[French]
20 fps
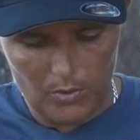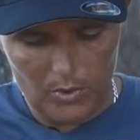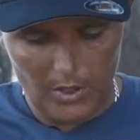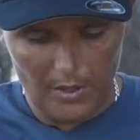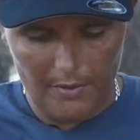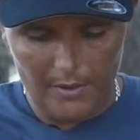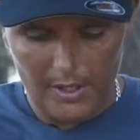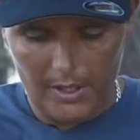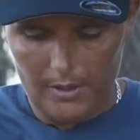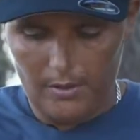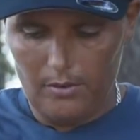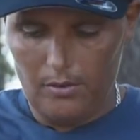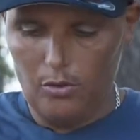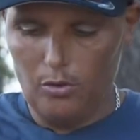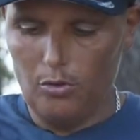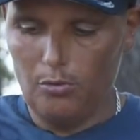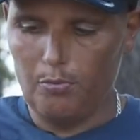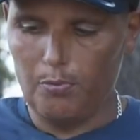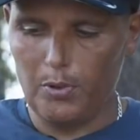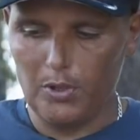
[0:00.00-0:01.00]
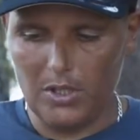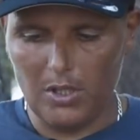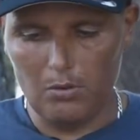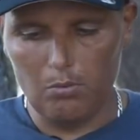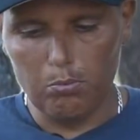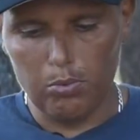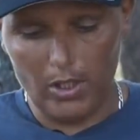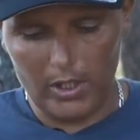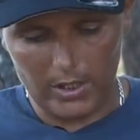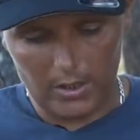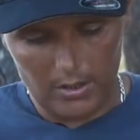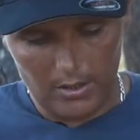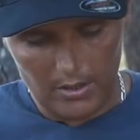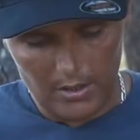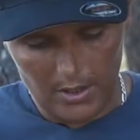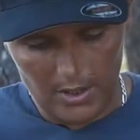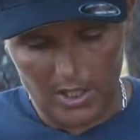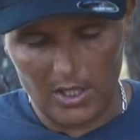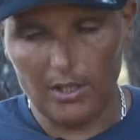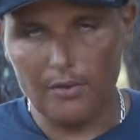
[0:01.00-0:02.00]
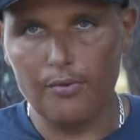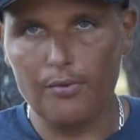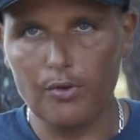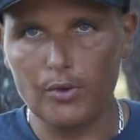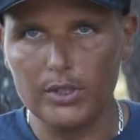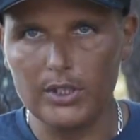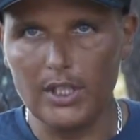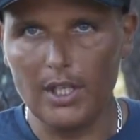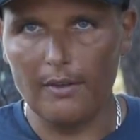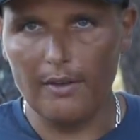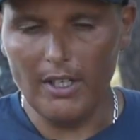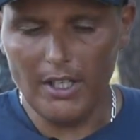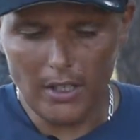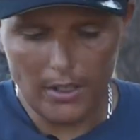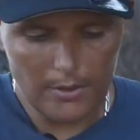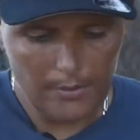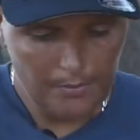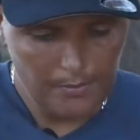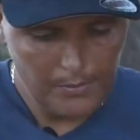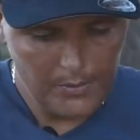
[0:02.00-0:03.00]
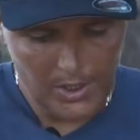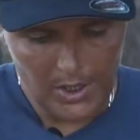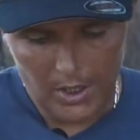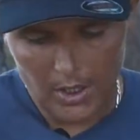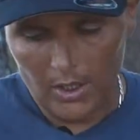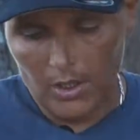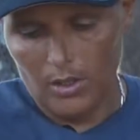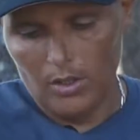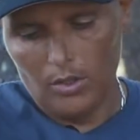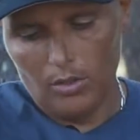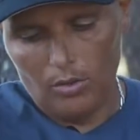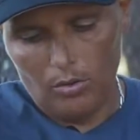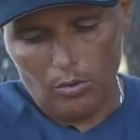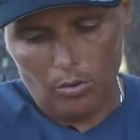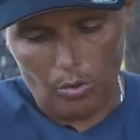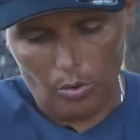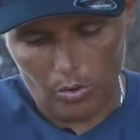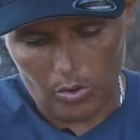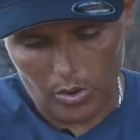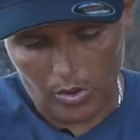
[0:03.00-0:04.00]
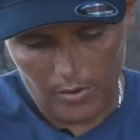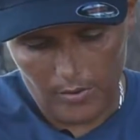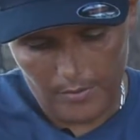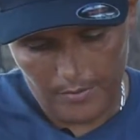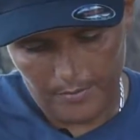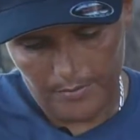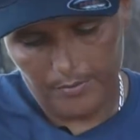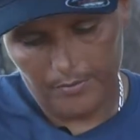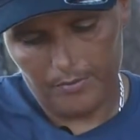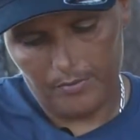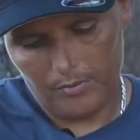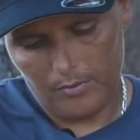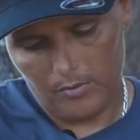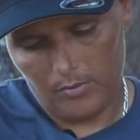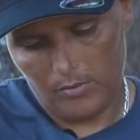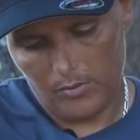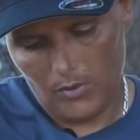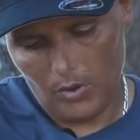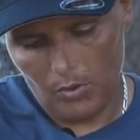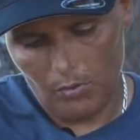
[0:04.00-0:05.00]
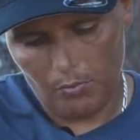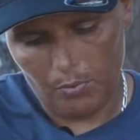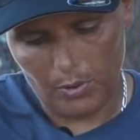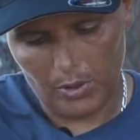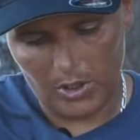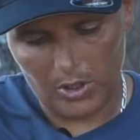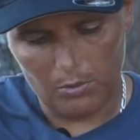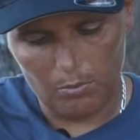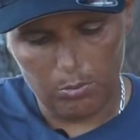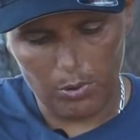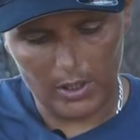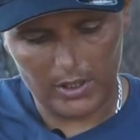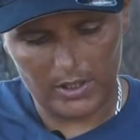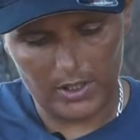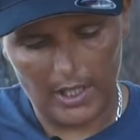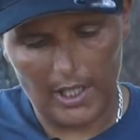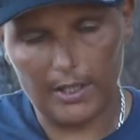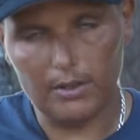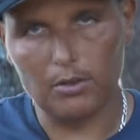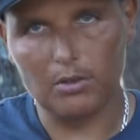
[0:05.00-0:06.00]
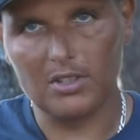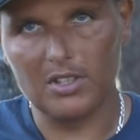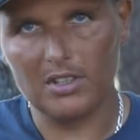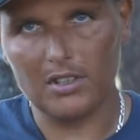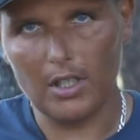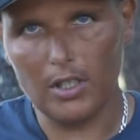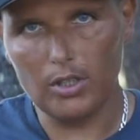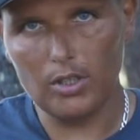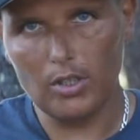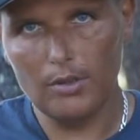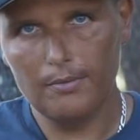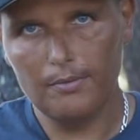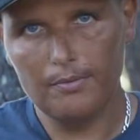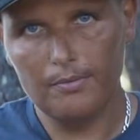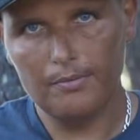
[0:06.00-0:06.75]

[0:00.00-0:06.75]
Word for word: vous avez une petite boîte qui est fournie avec. Donc une petite boîte à deux étages.